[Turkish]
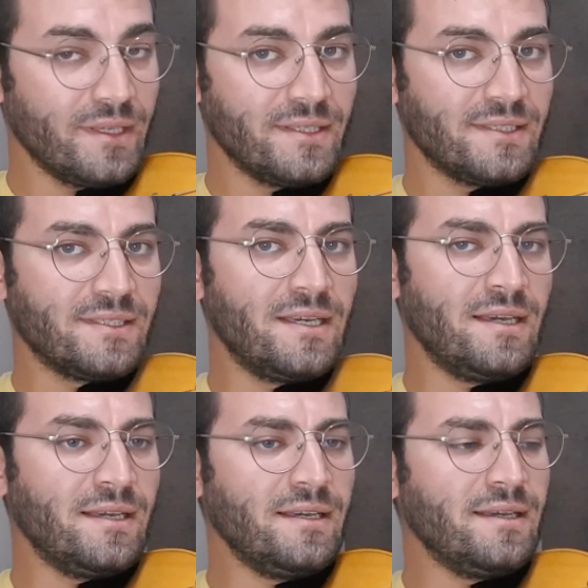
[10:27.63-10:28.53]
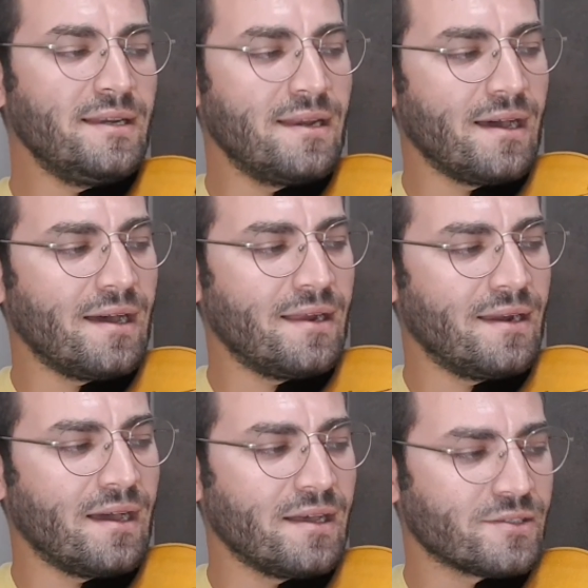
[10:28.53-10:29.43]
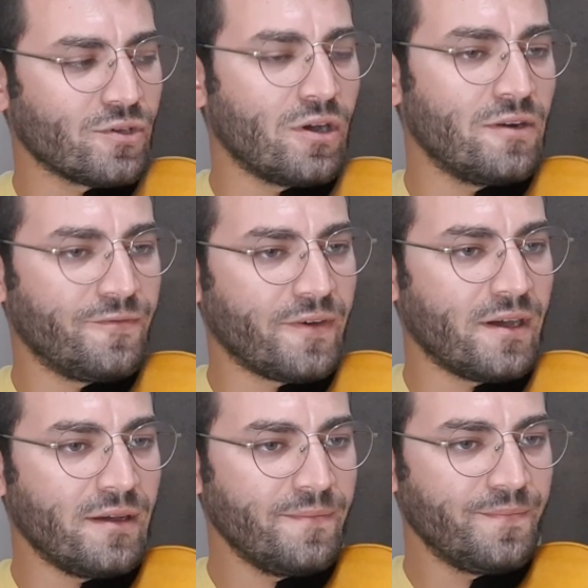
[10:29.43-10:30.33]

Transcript: Si la la sol fa.